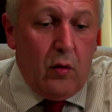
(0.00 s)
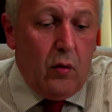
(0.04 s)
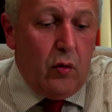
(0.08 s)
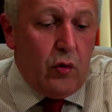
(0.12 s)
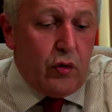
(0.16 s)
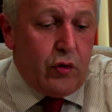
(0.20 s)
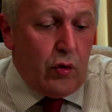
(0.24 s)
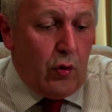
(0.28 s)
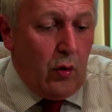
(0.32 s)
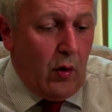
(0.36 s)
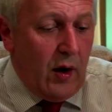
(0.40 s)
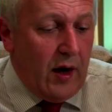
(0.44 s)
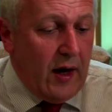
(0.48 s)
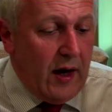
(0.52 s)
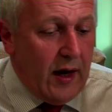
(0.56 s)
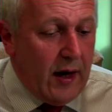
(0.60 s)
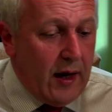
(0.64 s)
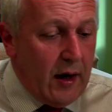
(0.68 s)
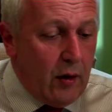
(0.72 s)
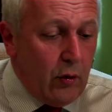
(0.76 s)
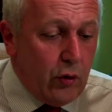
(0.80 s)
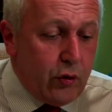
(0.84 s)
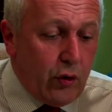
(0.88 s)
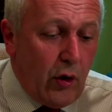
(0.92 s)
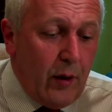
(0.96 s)
aux,
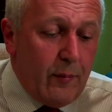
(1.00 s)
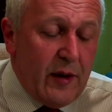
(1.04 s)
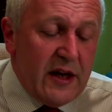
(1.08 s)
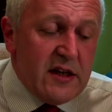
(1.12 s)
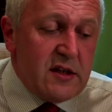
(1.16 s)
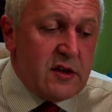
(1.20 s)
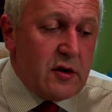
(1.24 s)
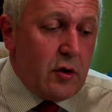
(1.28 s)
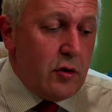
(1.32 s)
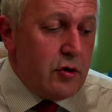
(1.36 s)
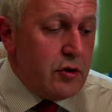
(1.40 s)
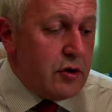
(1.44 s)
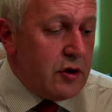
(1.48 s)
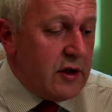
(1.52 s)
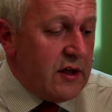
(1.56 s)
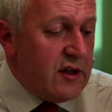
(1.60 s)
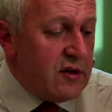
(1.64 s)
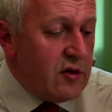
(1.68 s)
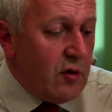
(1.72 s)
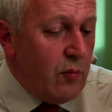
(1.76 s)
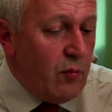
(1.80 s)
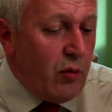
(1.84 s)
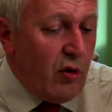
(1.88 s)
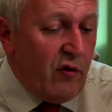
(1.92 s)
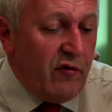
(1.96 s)
trois, aux trois mensonges qui
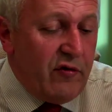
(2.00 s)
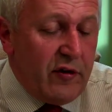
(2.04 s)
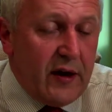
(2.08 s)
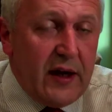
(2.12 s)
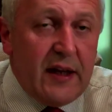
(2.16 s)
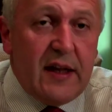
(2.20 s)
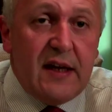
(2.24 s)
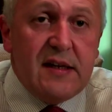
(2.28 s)
sont proférés